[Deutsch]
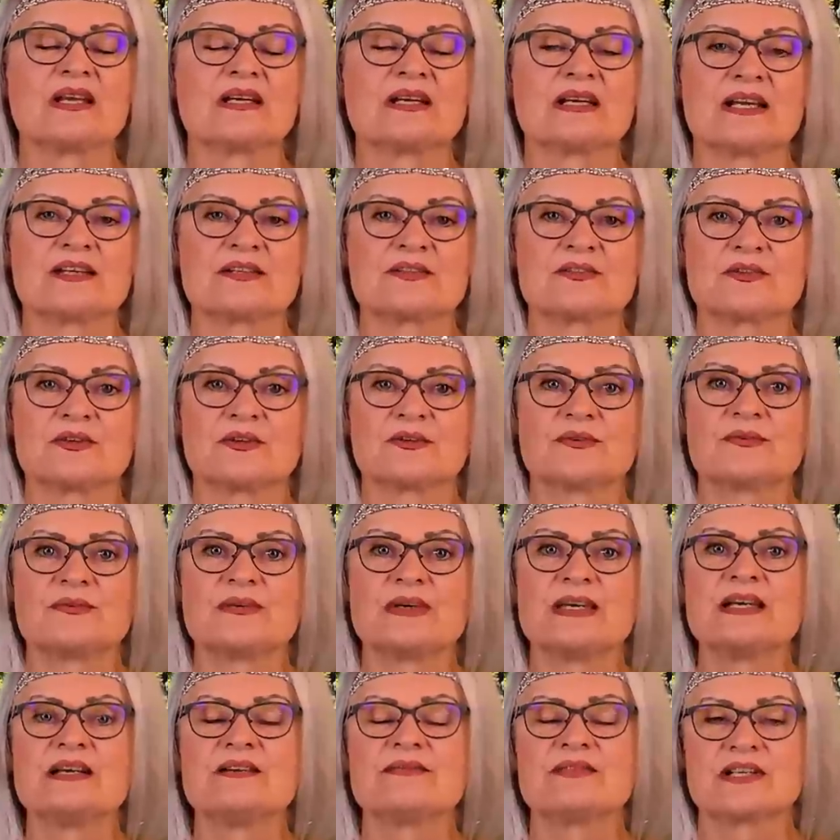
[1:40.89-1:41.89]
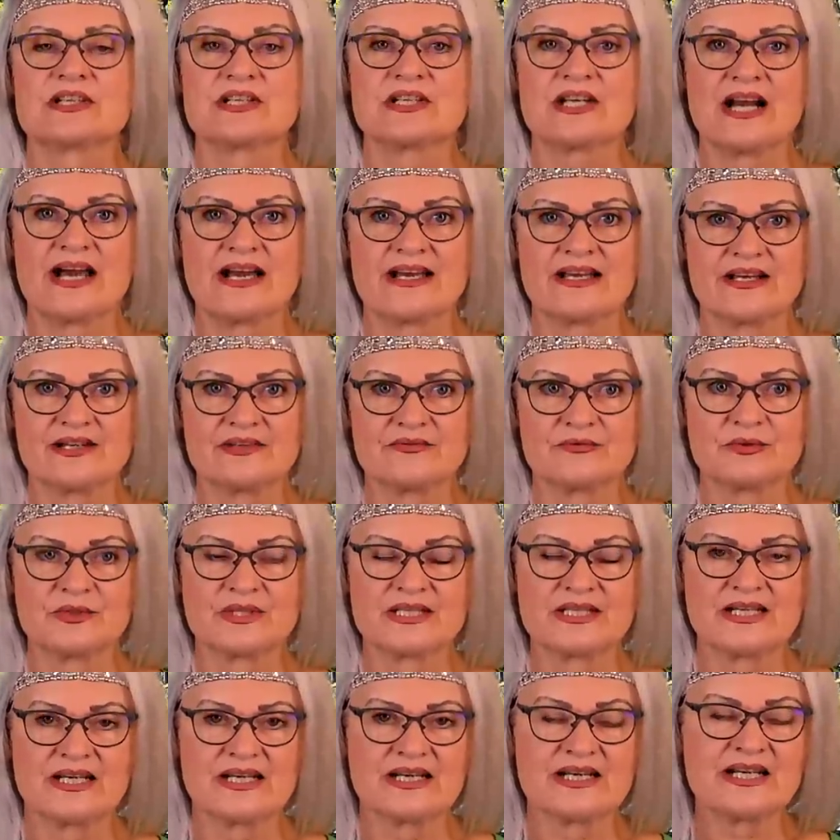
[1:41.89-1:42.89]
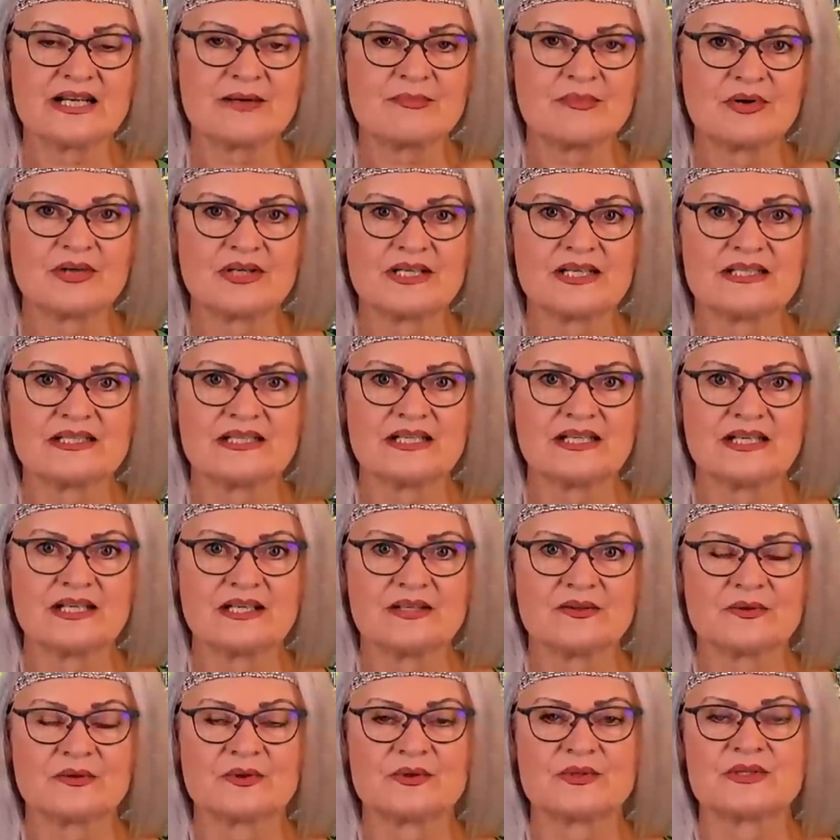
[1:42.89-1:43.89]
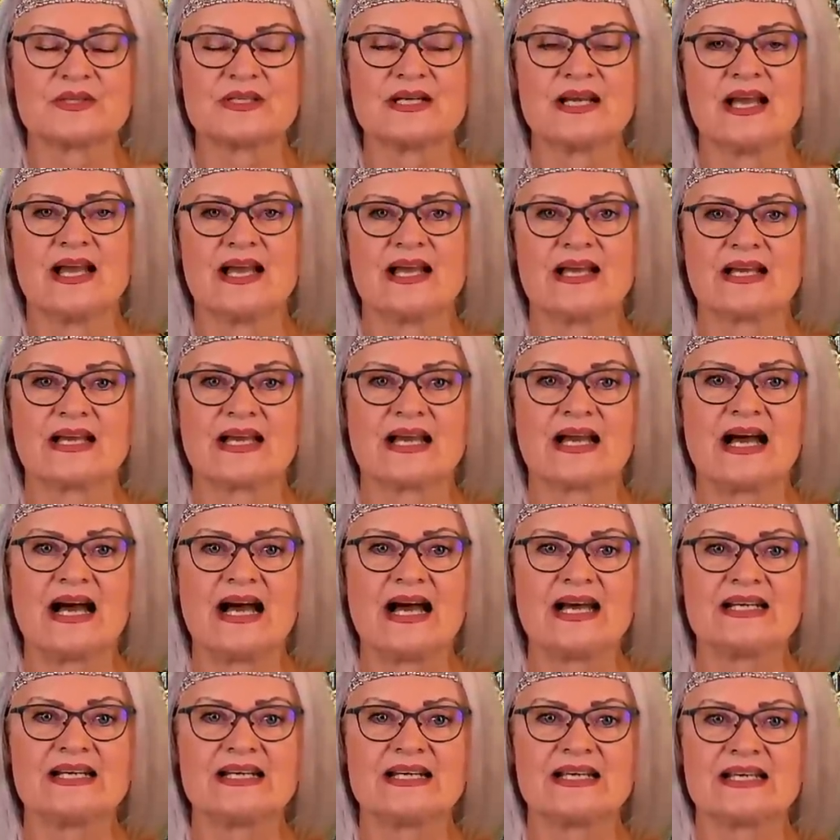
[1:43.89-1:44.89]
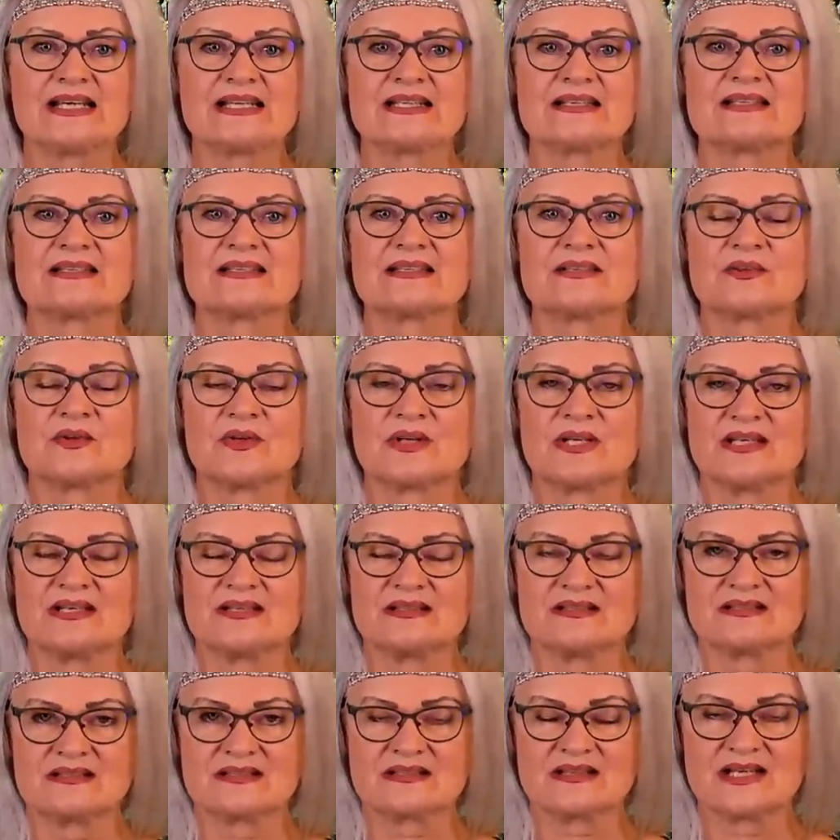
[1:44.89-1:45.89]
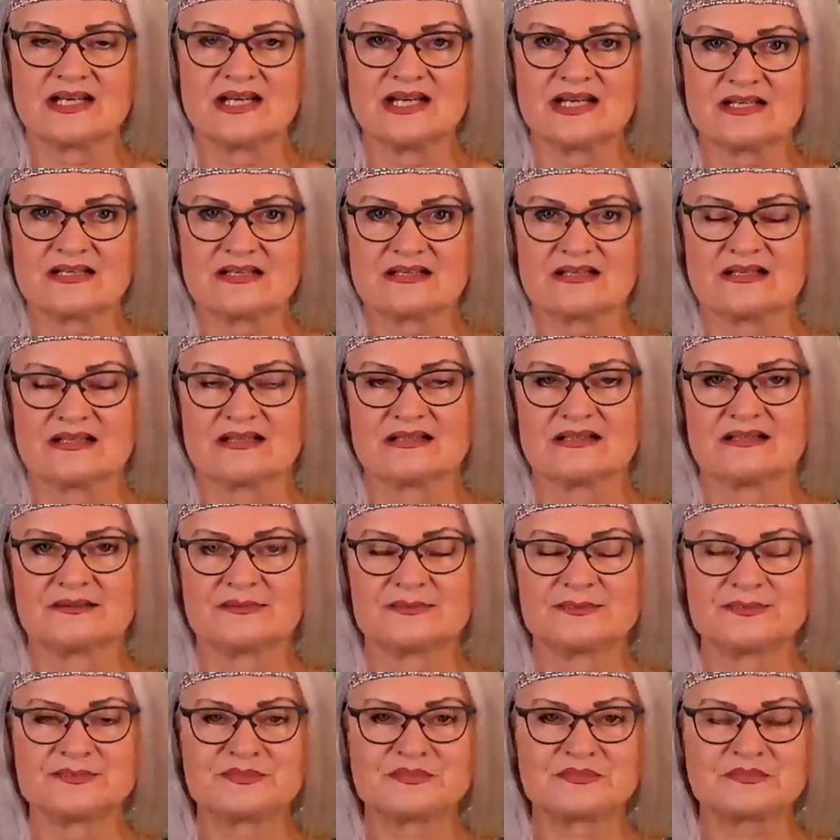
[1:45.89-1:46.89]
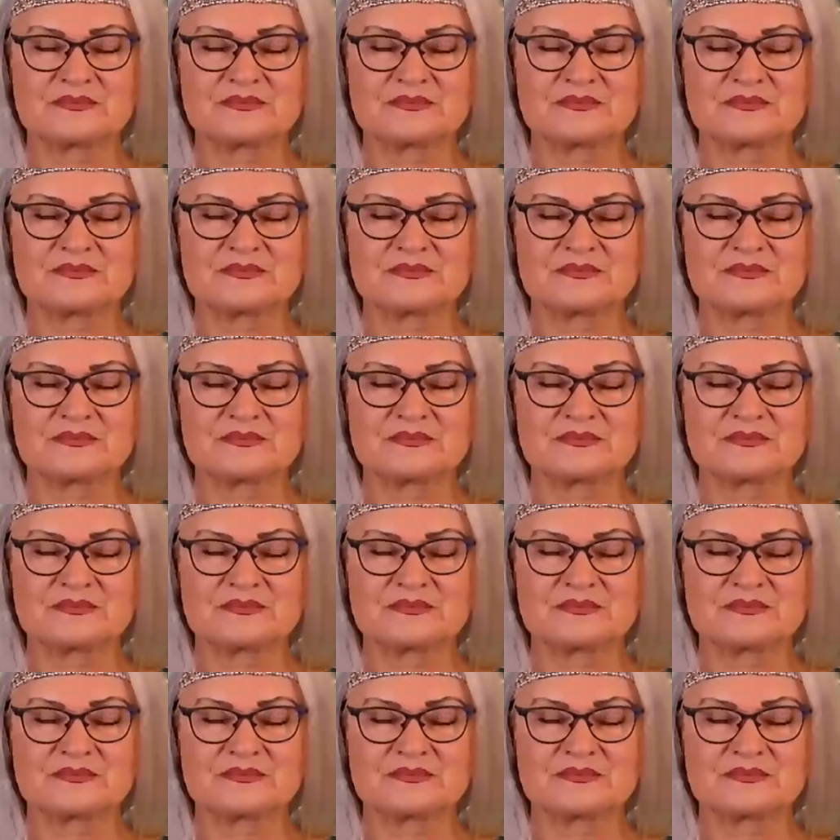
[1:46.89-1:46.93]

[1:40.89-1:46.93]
dass doch viel verschleiert wurde in der Politik und gerade jetzt durch dieses Knistern